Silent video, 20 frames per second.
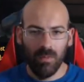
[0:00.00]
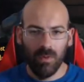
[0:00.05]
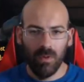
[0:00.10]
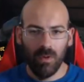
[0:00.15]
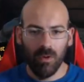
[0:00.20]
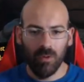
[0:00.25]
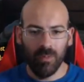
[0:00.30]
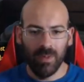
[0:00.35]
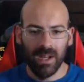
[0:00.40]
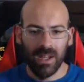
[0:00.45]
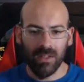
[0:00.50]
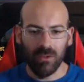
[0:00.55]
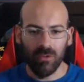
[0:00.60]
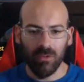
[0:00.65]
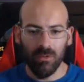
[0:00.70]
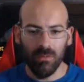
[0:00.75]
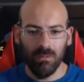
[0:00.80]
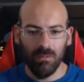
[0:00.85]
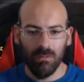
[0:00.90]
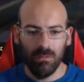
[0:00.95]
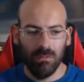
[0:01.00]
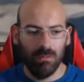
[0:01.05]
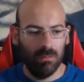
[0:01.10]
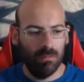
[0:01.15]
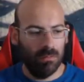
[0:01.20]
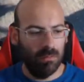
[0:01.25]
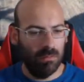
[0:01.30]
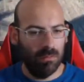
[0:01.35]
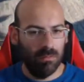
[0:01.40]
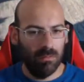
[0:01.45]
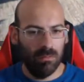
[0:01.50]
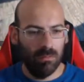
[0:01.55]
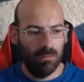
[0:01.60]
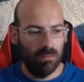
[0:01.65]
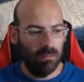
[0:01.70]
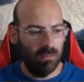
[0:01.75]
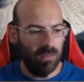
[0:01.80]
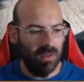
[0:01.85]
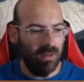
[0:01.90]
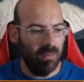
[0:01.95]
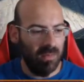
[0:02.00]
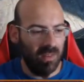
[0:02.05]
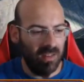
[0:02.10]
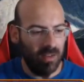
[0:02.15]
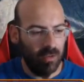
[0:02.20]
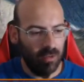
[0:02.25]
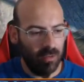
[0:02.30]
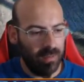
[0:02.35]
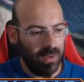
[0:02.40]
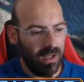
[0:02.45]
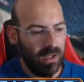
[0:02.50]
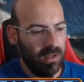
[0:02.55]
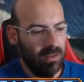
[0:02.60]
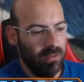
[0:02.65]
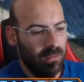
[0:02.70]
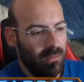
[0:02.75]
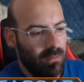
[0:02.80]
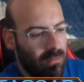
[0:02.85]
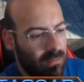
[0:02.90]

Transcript: Ho sparato? Mi sa che ho sparato.